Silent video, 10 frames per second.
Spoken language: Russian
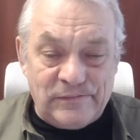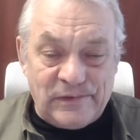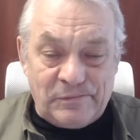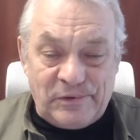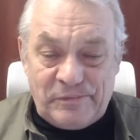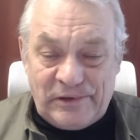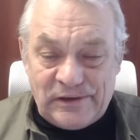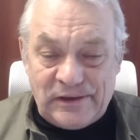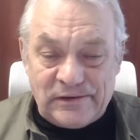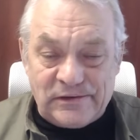
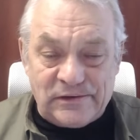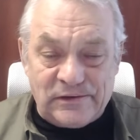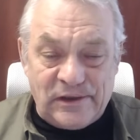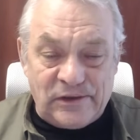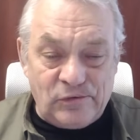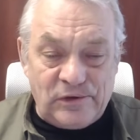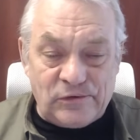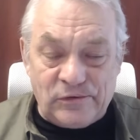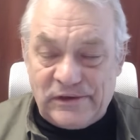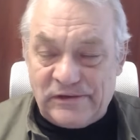припадает на одну,
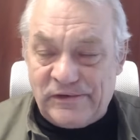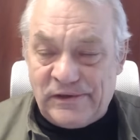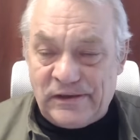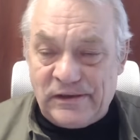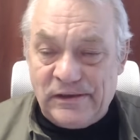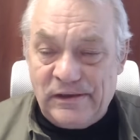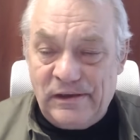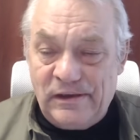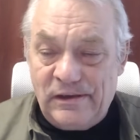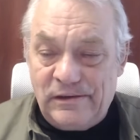а то и на две ноги.
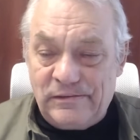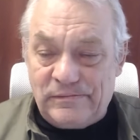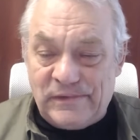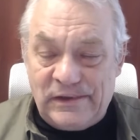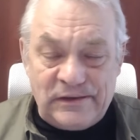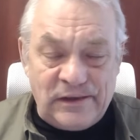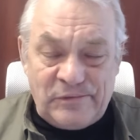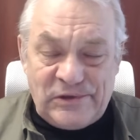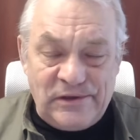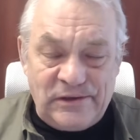Это
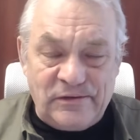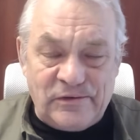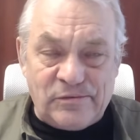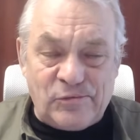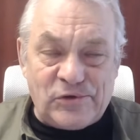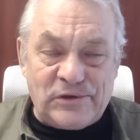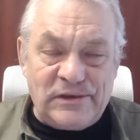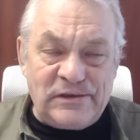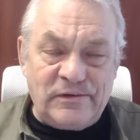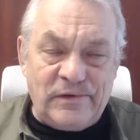объяснить невозможно.
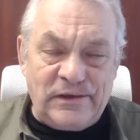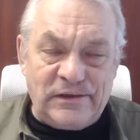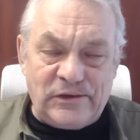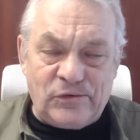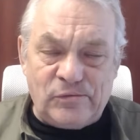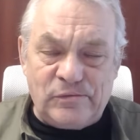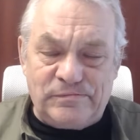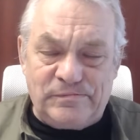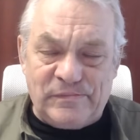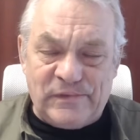Если говорить о
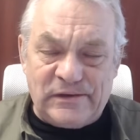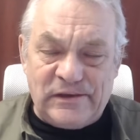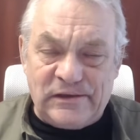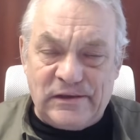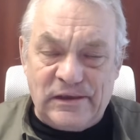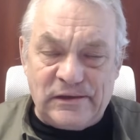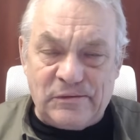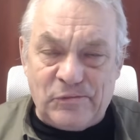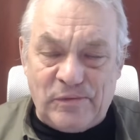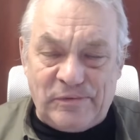том, надо ли
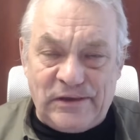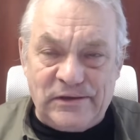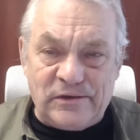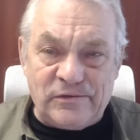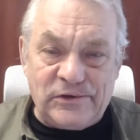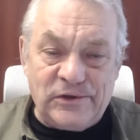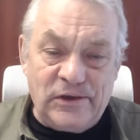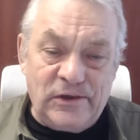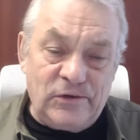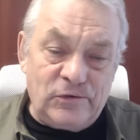этому аплодировать,
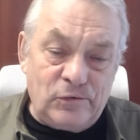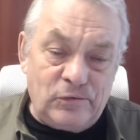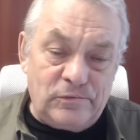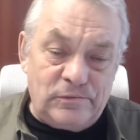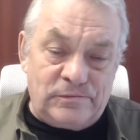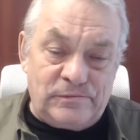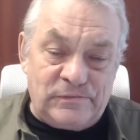ну,